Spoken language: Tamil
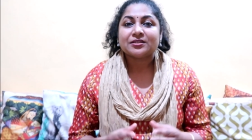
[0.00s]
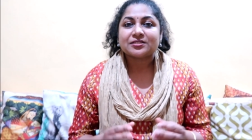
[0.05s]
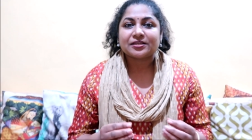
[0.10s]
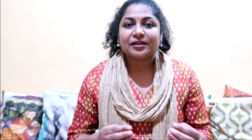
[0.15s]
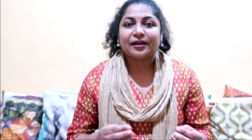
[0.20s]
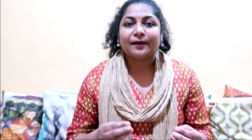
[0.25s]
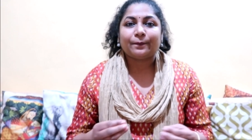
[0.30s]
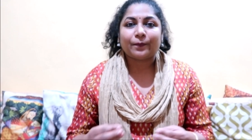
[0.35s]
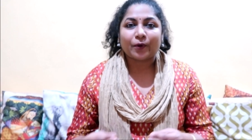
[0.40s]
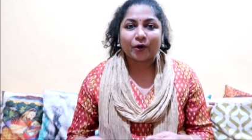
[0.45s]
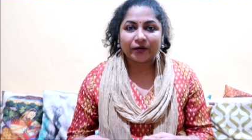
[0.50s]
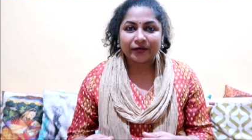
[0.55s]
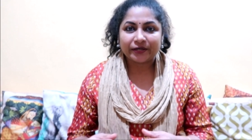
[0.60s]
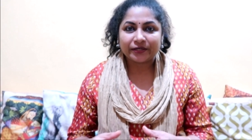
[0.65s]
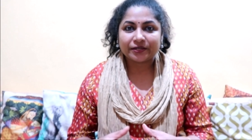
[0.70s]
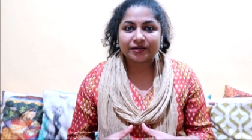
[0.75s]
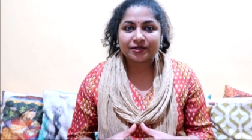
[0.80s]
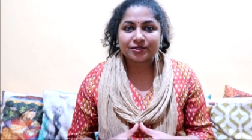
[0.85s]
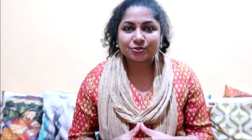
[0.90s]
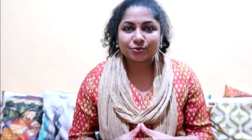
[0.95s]
சில
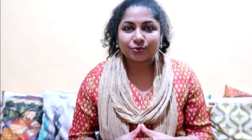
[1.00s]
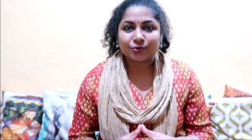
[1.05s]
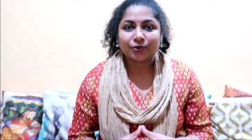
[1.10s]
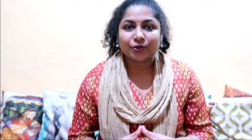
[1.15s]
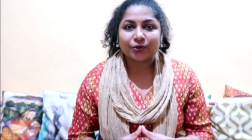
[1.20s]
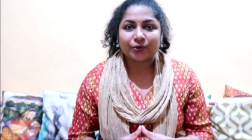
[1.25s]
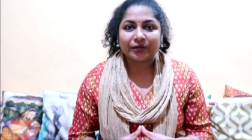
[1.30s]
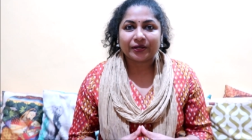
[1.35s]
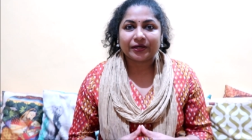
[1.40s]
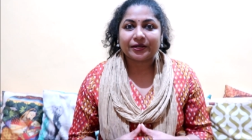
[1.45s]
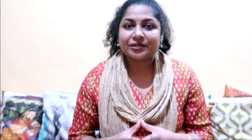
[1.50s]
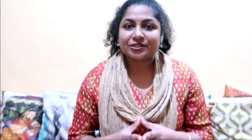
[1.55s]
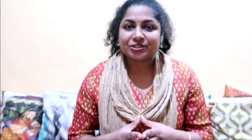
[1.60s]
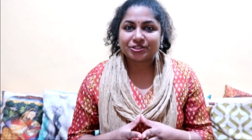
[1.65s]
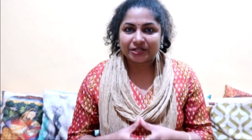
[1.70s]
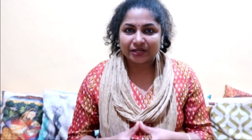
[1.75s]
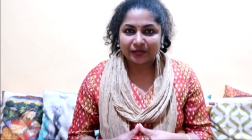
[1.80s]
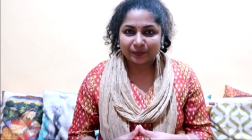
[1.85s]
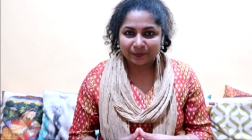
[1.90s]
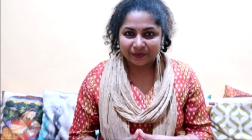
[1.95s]
பாயிண்டர்ஸ் உங்களோட
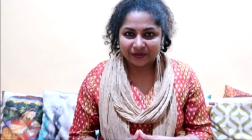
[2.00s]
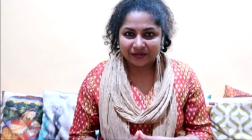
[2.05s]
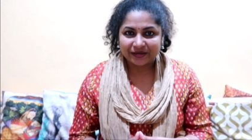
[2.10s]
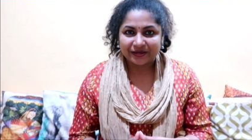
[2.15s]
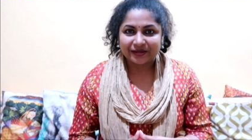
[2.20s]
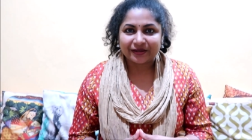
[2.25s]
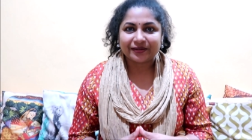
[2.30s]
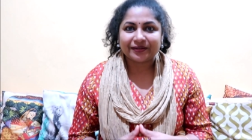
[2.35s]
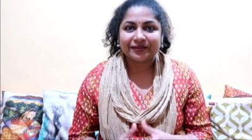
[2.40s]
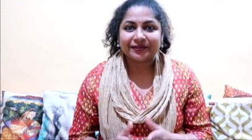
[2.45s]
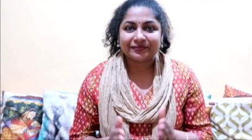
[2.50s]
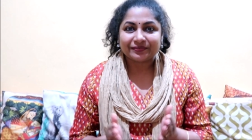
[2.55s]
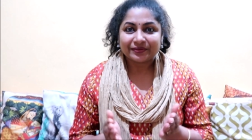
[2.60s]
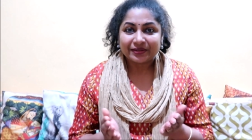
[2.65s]
ஷேர் பண்ணலான்னு